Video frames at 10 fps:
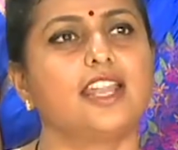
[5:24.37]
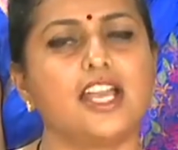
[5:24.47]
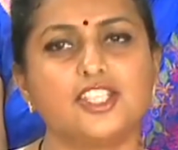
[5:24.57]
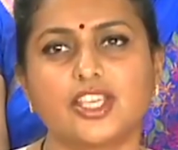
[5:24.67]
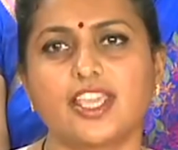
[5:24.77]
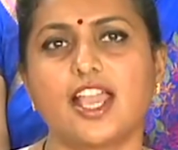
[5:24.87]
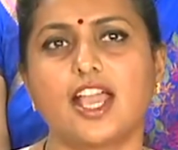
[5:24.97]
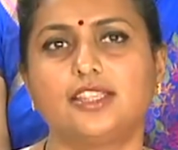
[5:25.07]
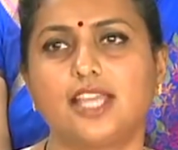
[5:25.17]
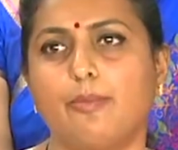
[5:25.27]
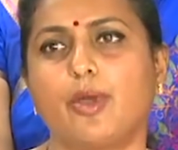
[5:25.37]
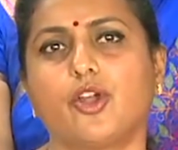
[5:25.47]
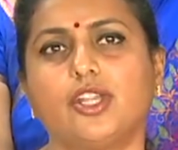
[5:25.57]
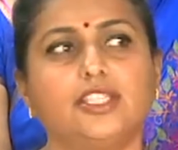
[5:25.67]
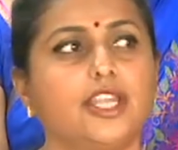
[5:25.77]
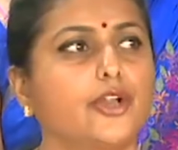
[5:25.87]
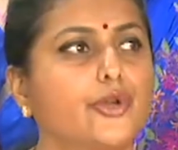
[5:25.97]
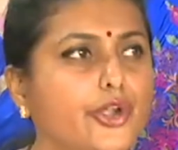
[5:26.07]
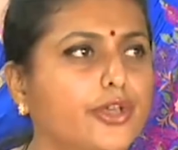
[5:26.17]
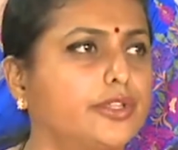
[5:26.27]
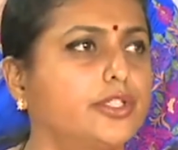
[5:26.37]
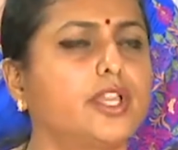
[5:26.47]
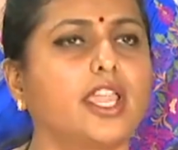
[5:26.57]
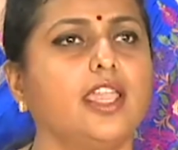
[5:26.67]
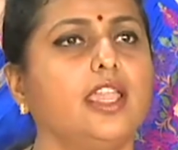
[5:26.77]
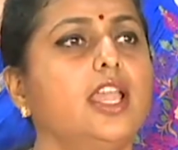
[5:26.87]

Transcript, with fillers: రాజకీయంగా దెబ్బ కొట్టి తన కొడుక్కి